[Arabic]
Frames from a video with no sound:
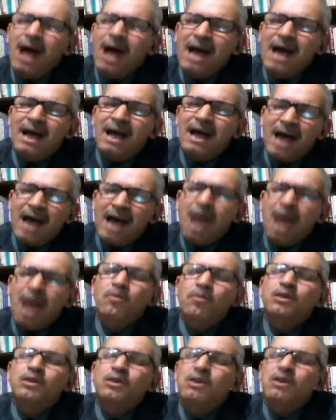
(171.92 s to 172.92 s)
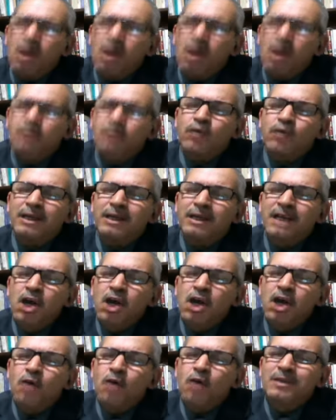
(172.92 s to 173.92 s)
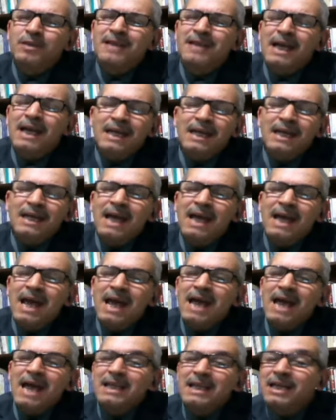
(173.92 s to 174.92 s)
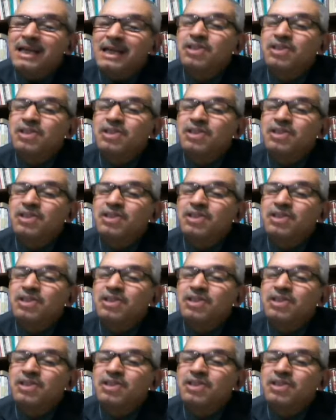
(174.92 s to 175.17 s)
وعمودي وأفقي وبالتالي هذا